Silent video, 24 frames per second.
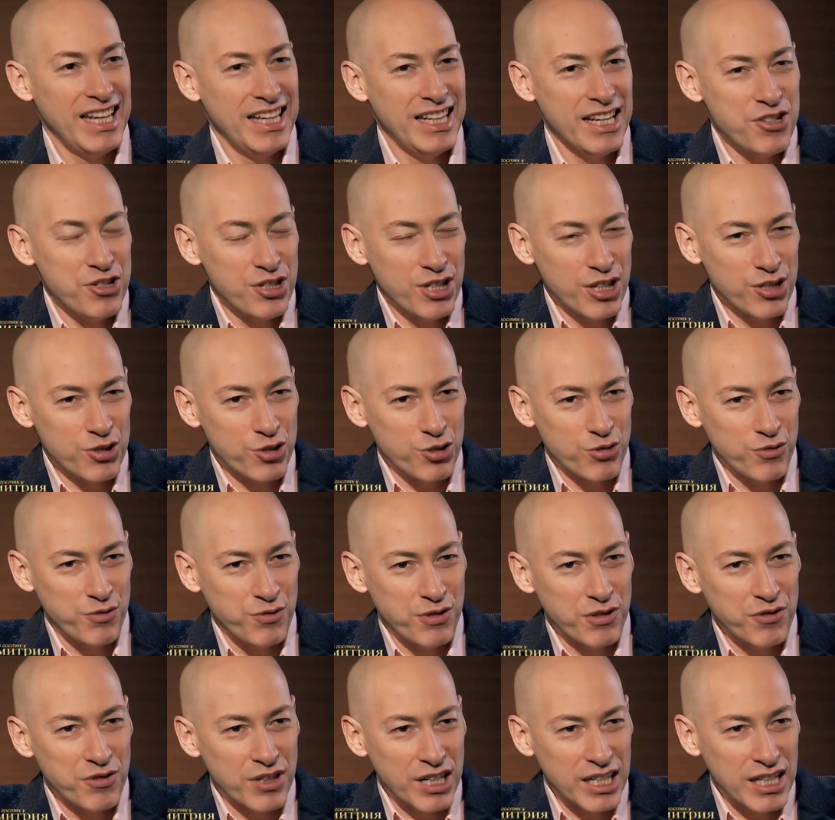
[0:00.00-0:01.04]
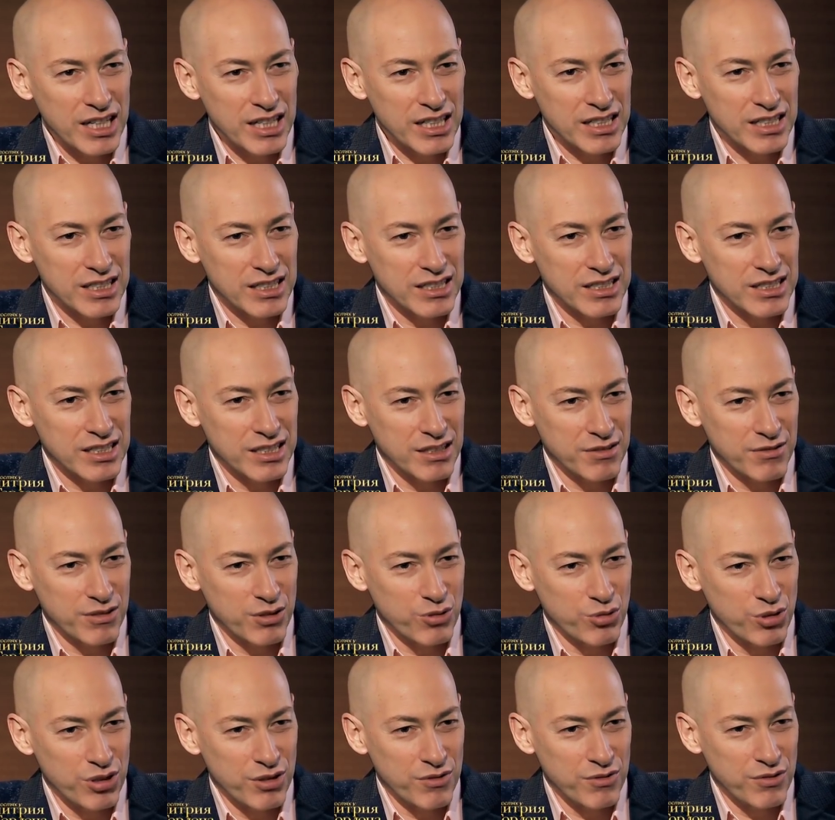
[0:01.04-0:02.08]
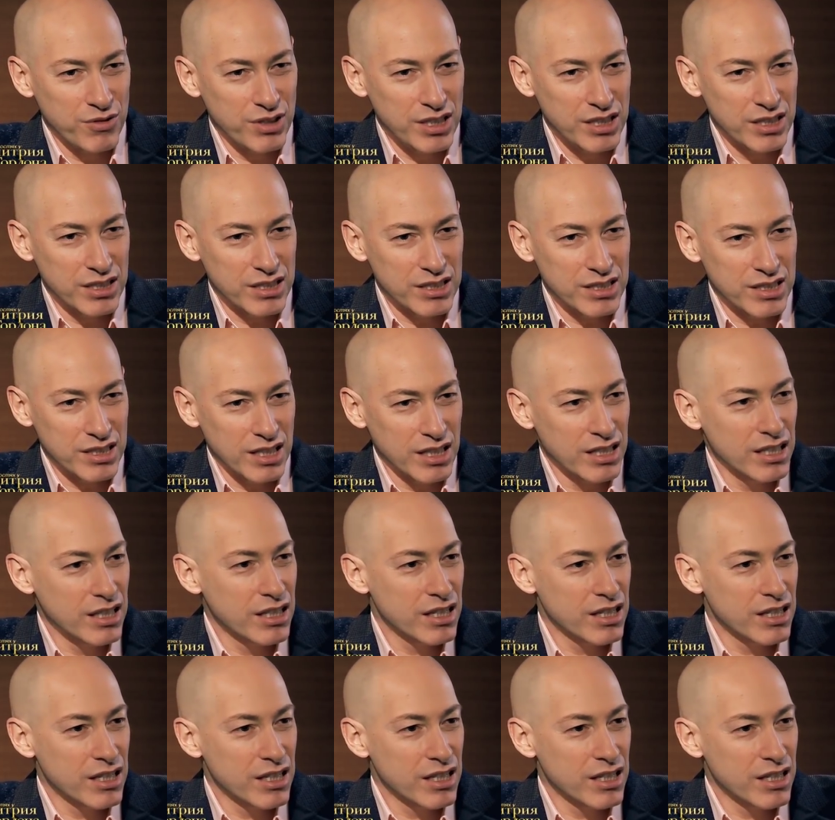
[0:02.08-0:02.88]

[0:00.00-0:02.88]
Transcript: Я читал, что в феврале э, этого года вы стали